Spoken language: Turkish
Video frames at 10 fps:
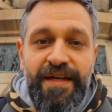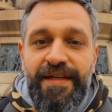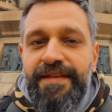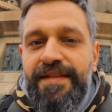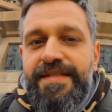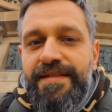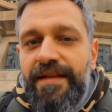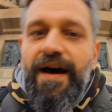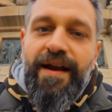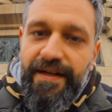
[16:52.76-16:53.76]

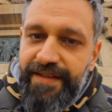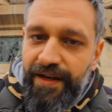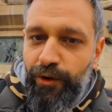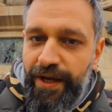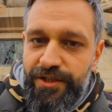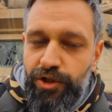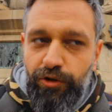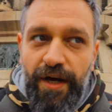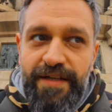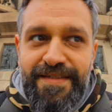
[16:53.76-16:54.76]
Hindistan'ı ararken oraya
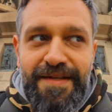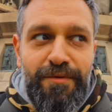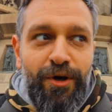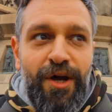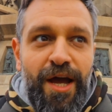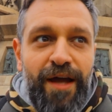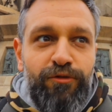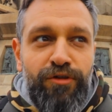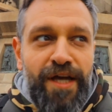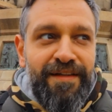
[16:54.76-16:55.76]
çıkıyor. Aslında bu
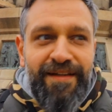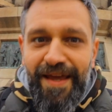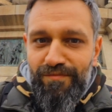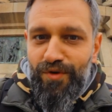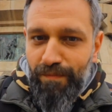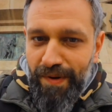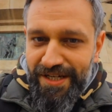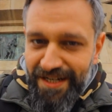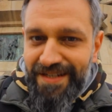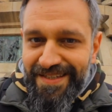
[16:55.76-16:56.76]
dünyanın en büyük
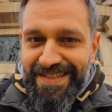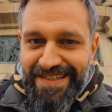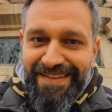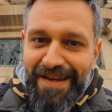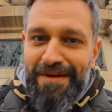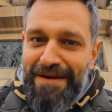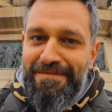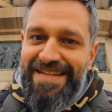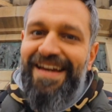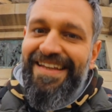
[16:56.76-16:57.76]
başarısızlığı diyebilir
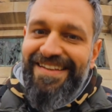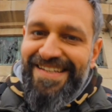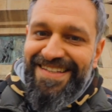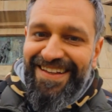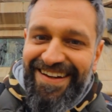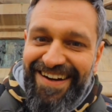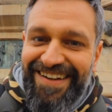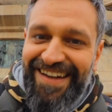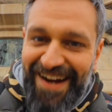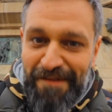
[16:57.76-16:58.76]
miyiz? Yani Hindistan'ı
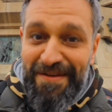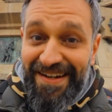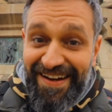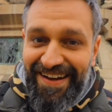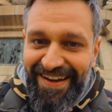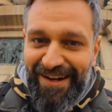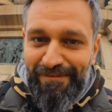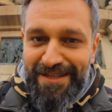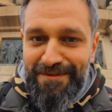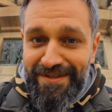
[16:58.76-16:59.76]
ararken Amerika'ya
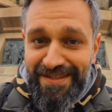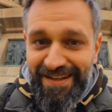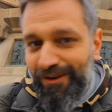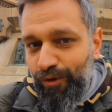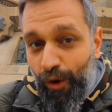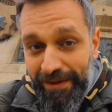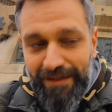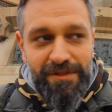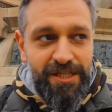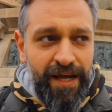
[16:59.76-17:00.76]
ayak basması da
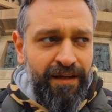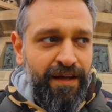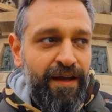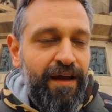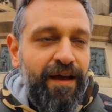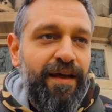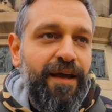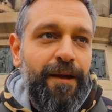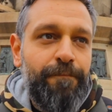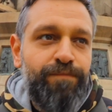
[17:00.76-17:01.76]
komik bir şey.
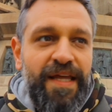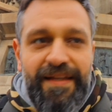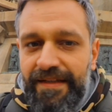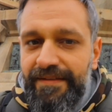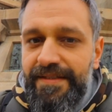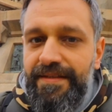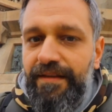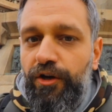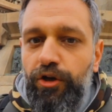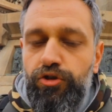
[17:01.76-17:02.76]
Ee, neden
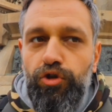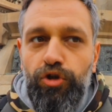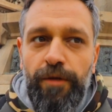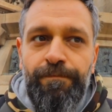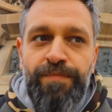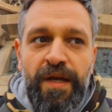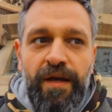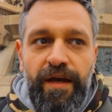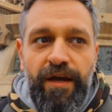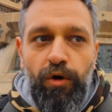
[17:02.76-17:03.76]
Hindistan'ı arıyor? Çünkü
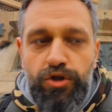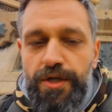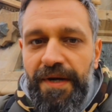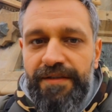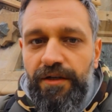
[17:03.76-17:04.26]
e, o zaman